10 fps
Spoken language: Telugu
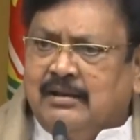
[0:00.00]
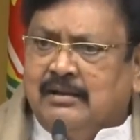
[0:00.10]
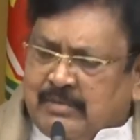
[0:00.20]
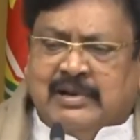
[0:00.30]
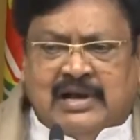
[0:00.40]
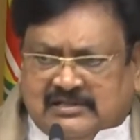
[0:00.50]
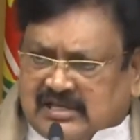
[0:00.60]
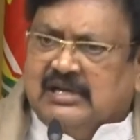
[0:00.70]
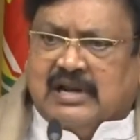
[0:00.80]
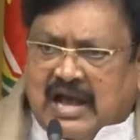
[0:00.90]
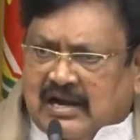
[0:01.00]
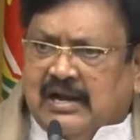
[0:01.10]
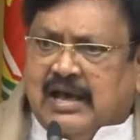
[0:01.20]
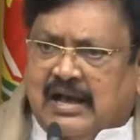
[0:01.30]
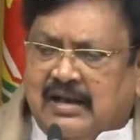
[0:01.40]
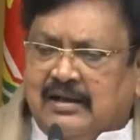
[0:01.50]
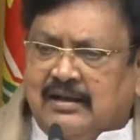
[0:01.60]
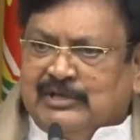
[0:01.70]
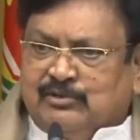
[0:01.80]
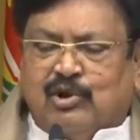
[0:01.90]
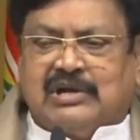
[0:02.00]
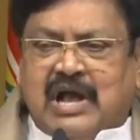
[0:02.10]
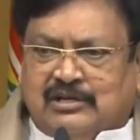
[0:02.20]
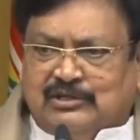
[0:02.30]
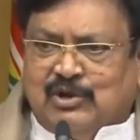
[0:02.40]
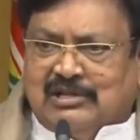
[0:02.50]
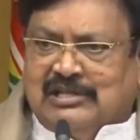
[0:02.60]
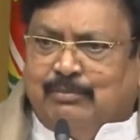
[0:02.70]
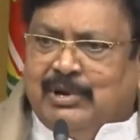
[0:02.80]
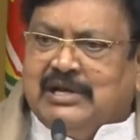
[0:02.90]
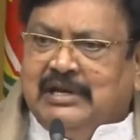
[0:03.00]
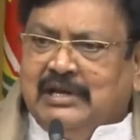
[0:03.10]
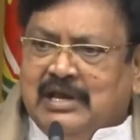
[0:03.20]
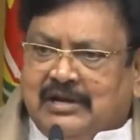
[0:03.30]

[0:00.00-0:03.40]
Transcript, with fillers: క్షేమంగా తిరిగి రాగలడా మీ తురకా కిషోర్ దెబ్బకి